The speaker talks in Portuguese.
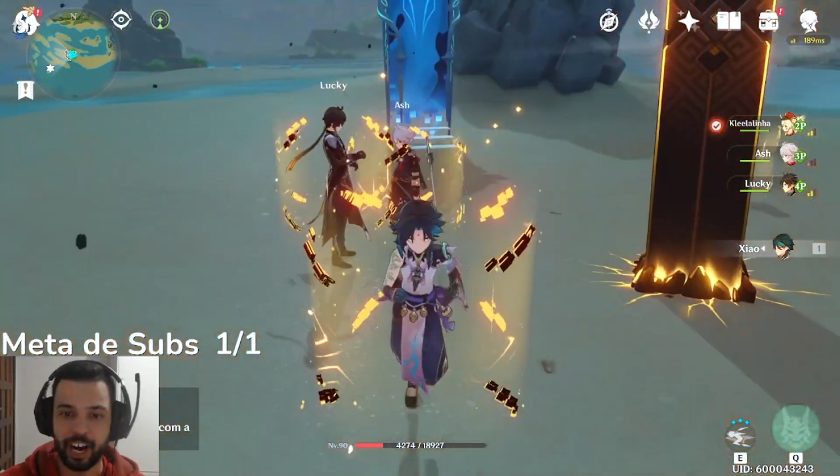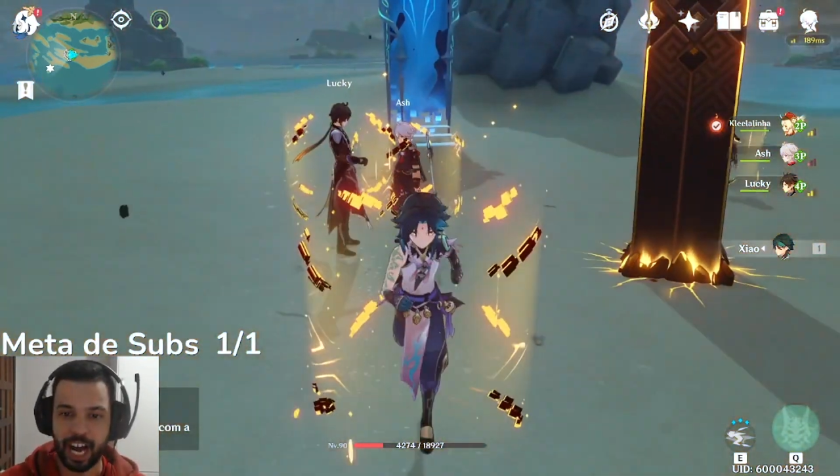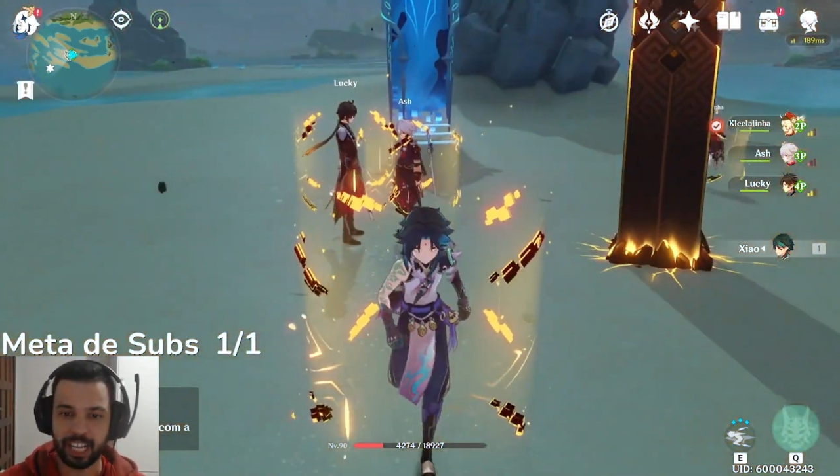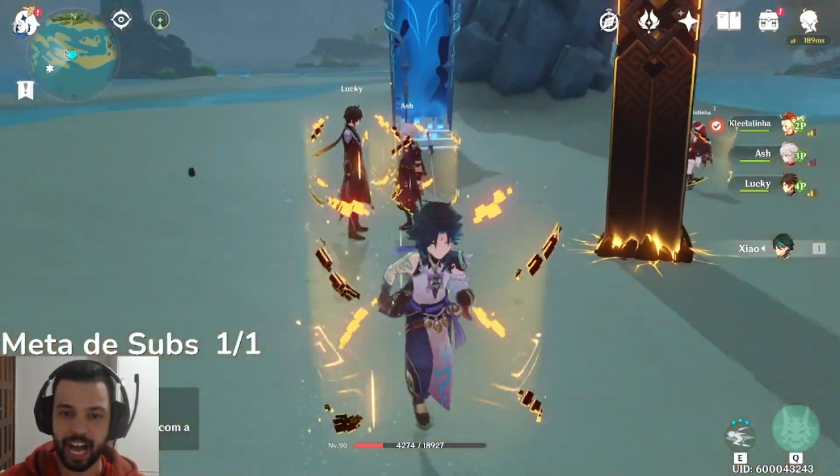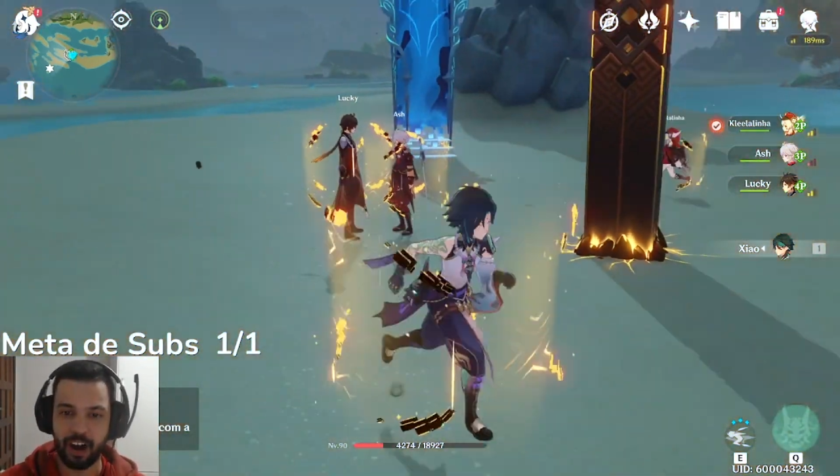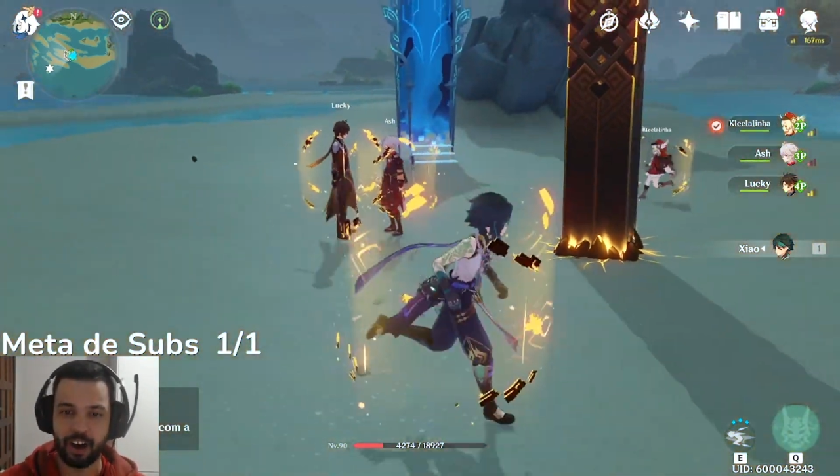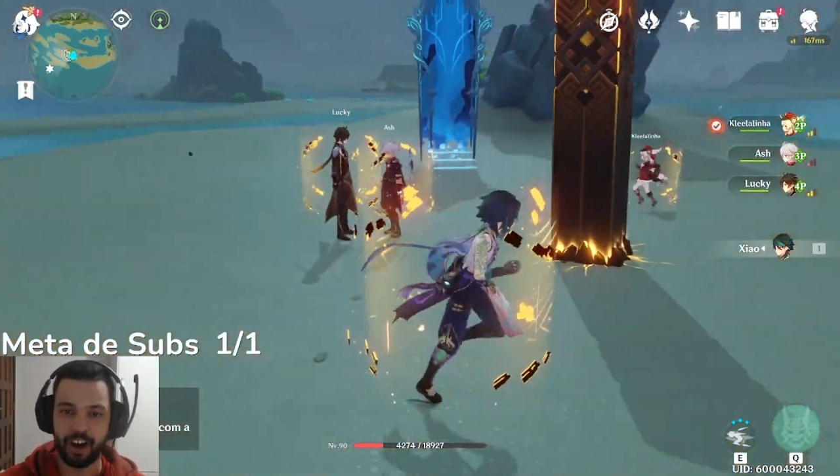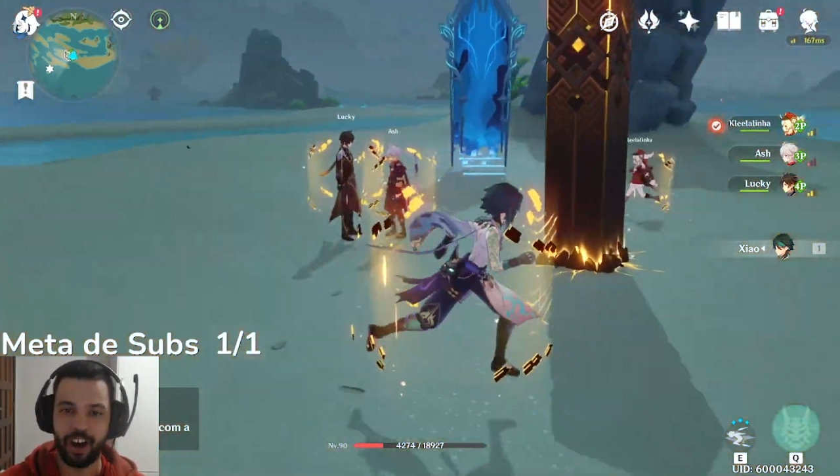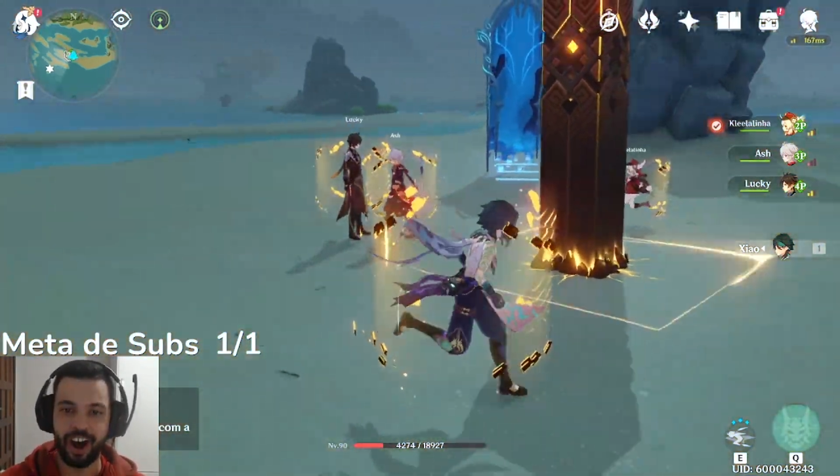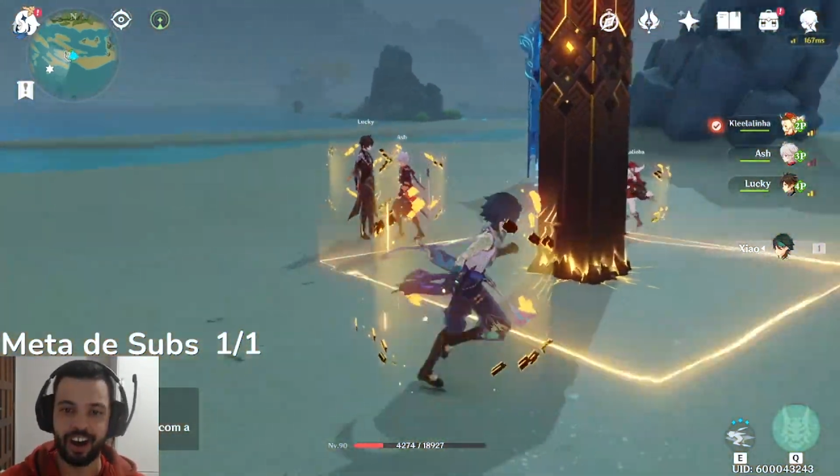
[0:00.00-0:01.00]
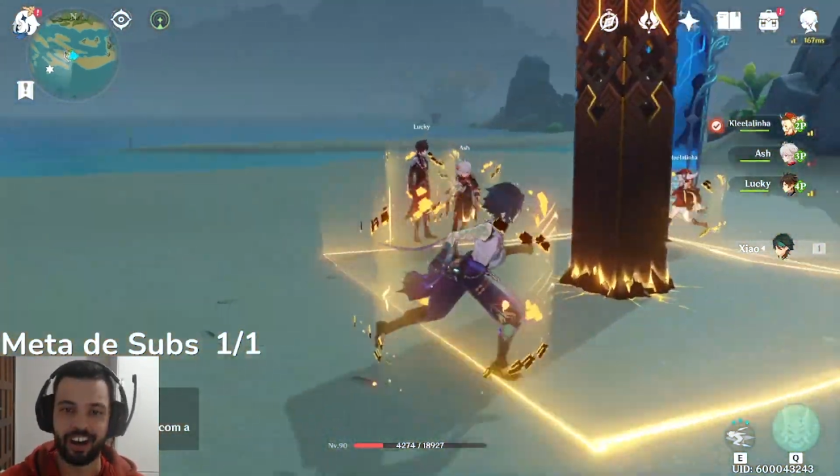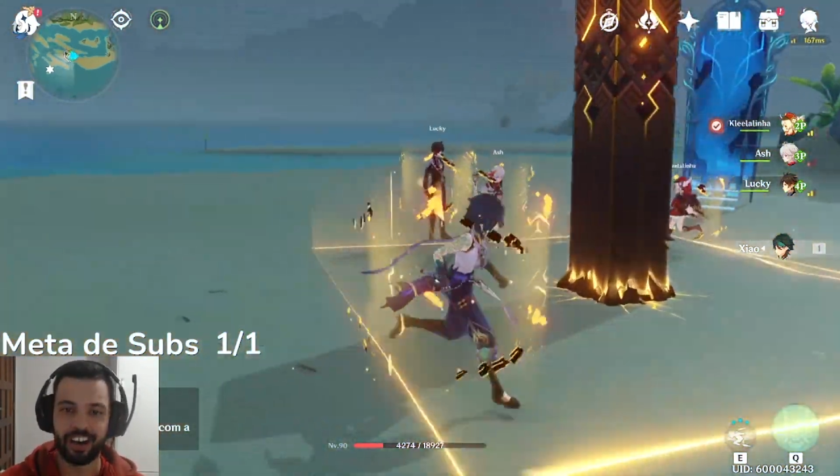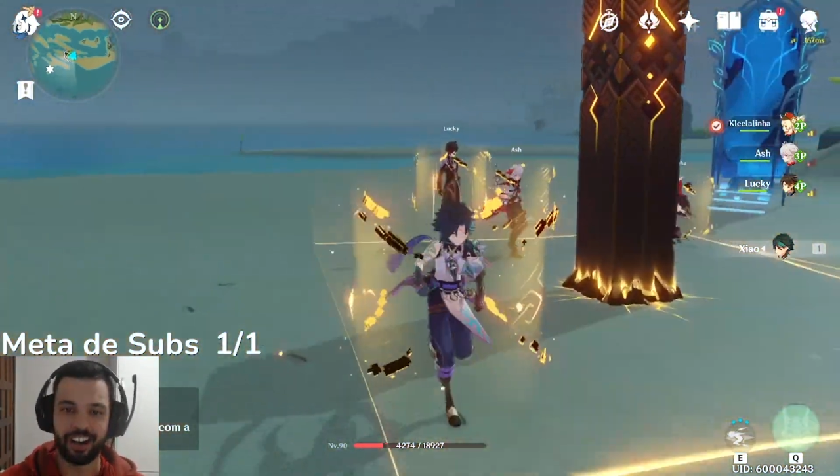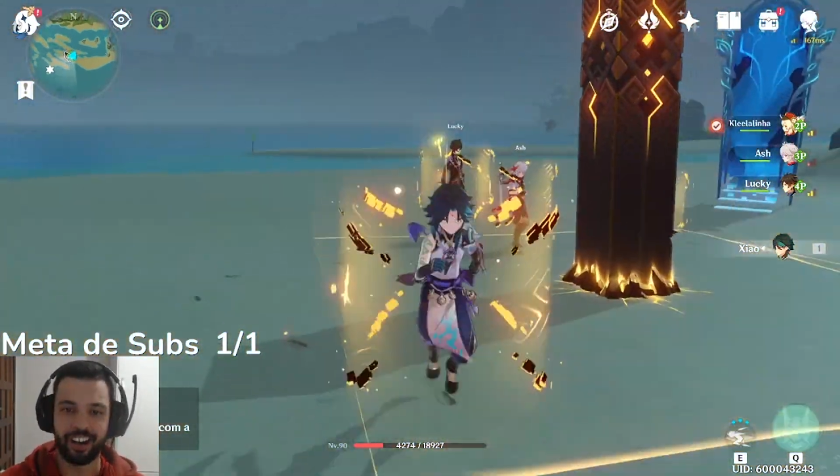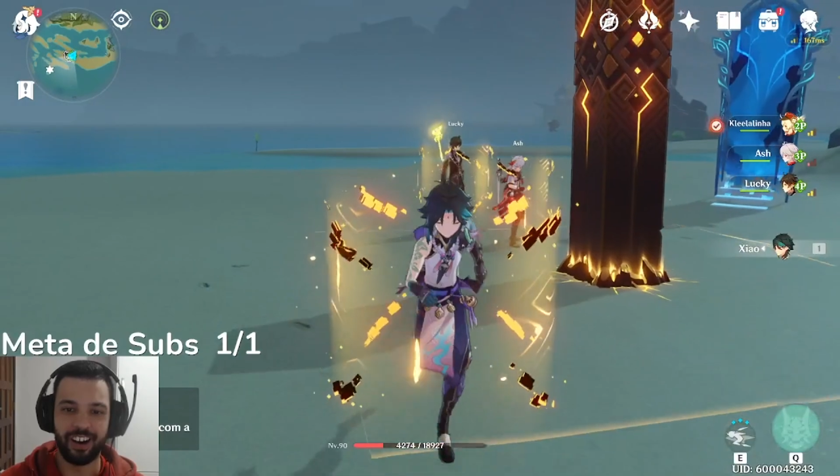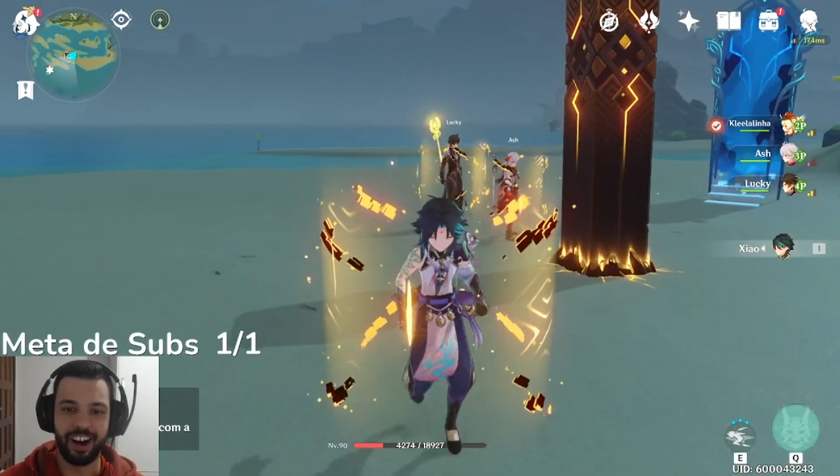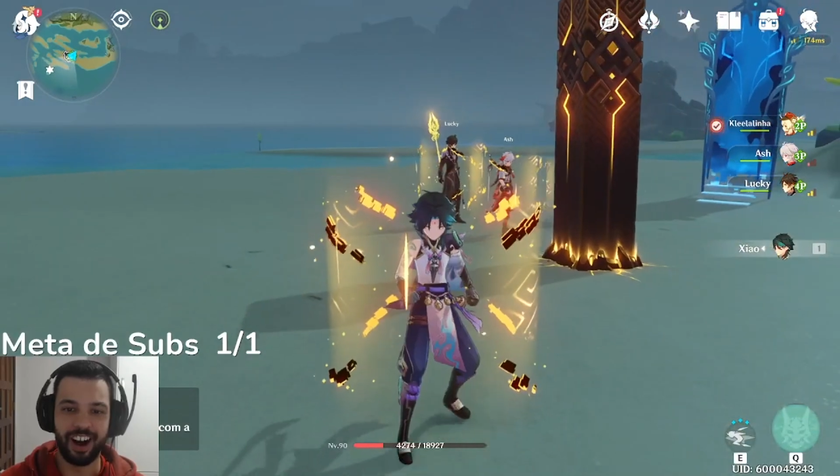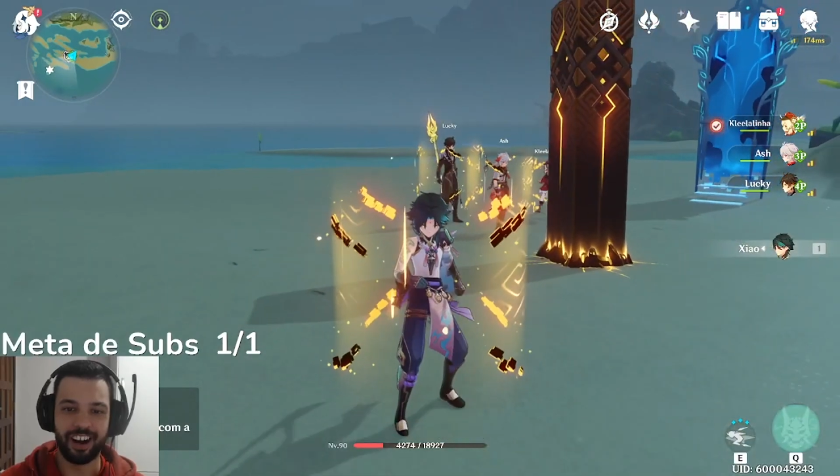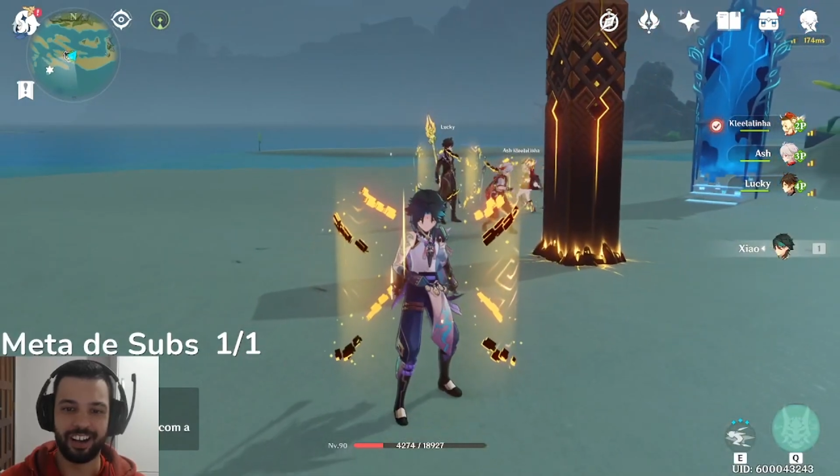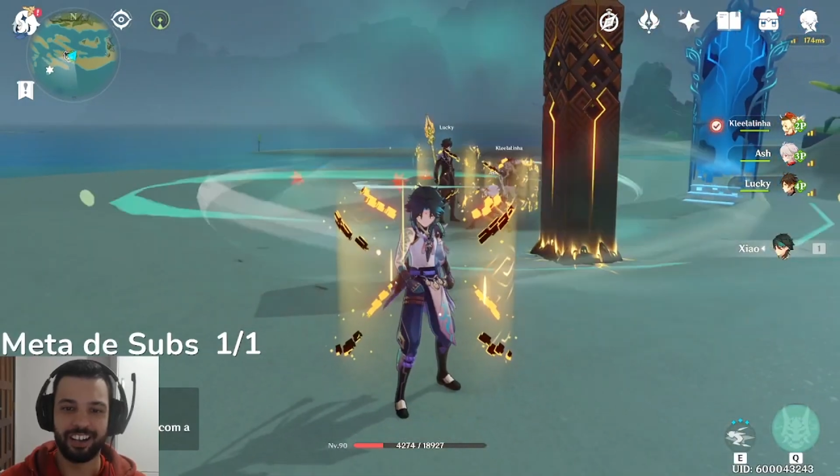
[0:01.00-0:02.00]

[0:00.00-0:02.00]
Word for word: olha lá, ó, ó. Ó.